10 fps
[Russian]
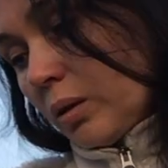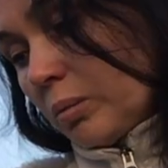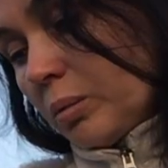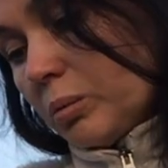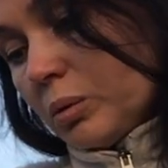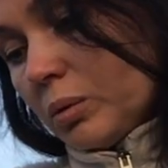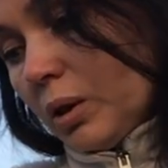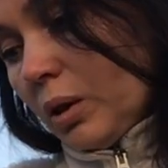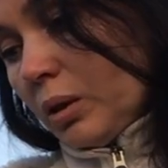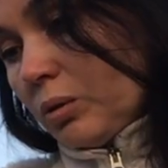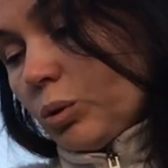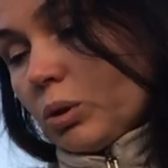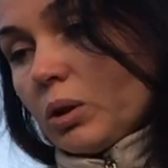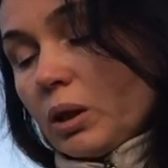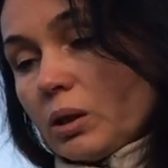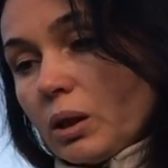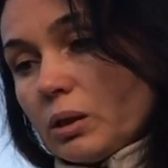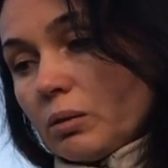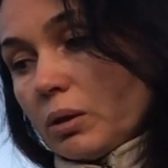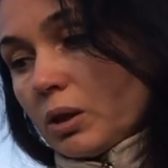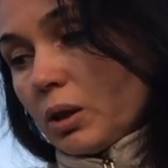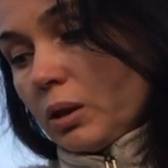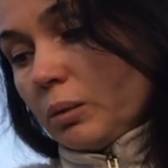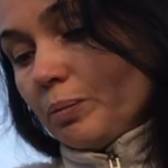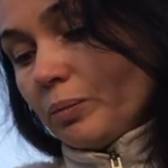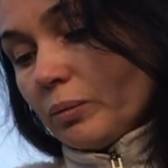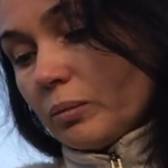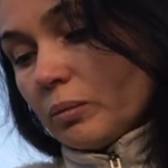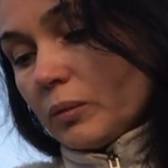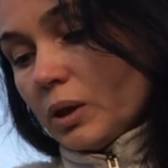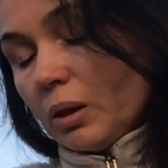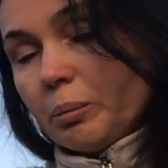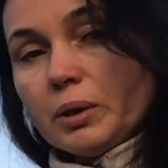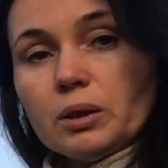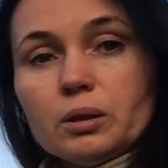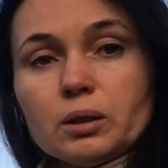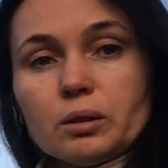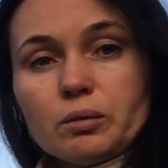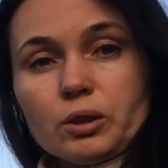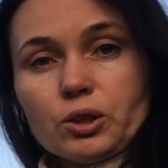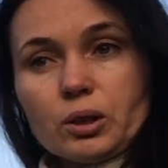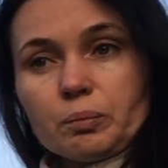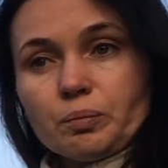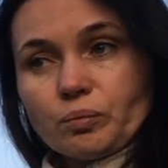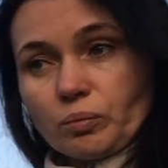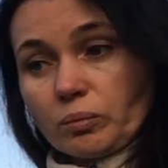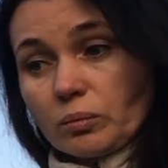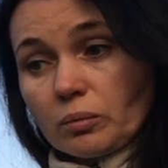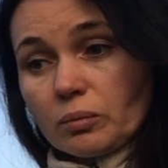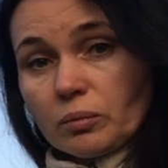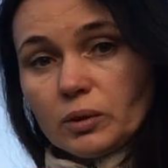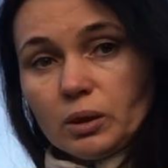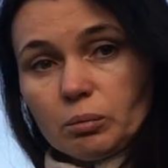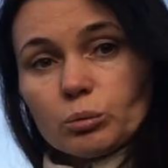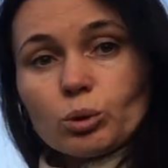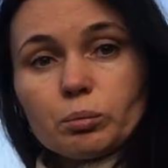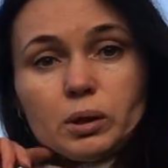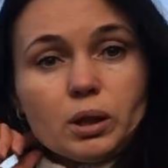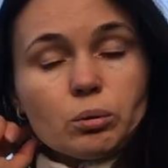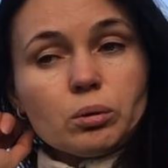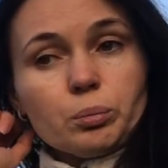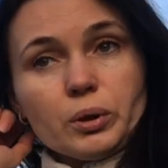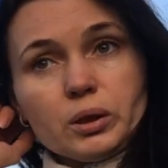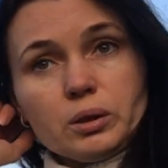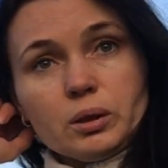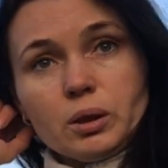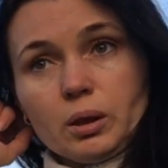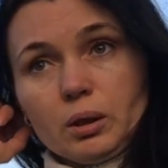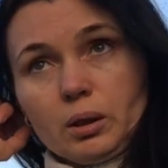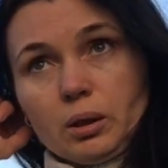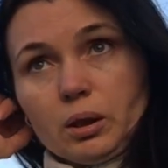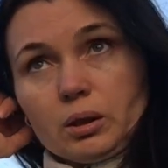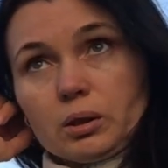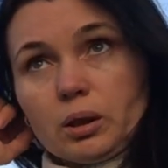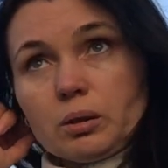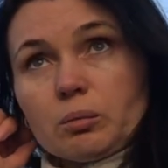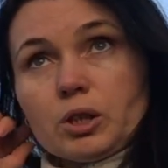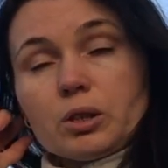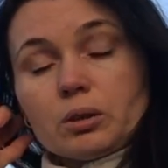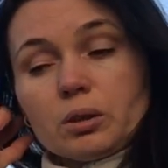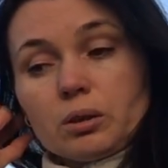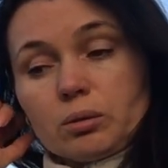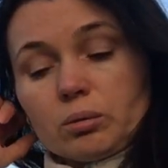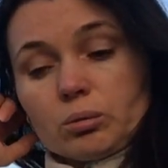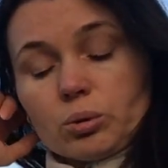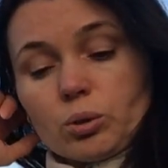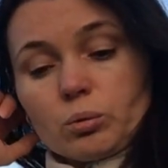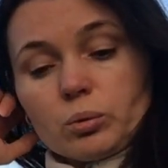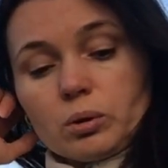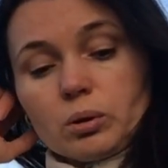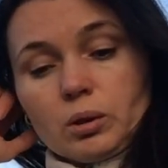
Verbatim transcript: Я помню, девчонки рассказывали, шли с репетиции вечером – им нужно было дорогу перейти. Они стоят, машины едут, ну ждут.